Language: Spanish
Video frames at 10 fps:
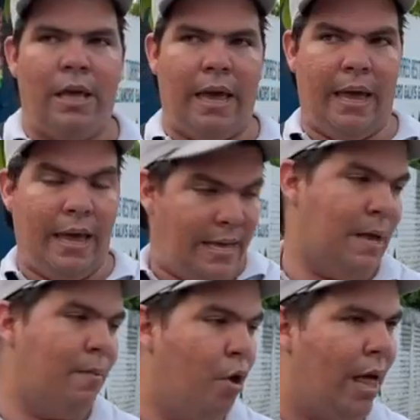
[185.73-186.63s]
eh,
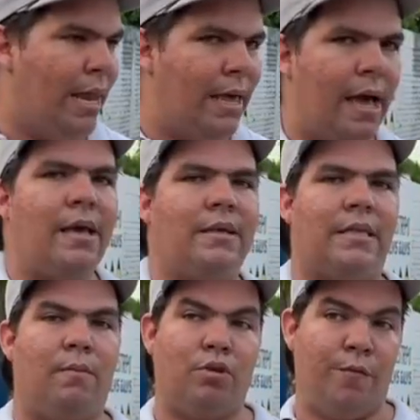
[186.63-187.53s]
esa modalidad y
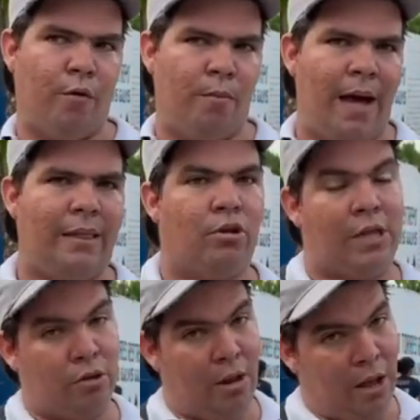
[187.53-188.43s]
estamos informando
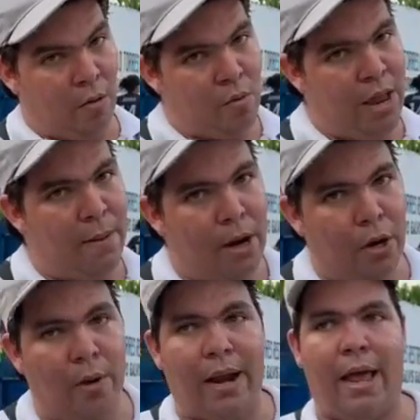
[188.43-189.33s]
tanto a la comunidad del
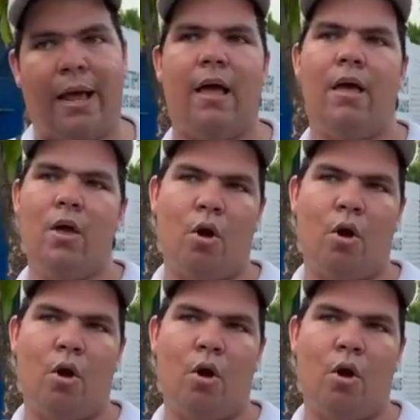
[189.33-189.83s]
barrio Barranca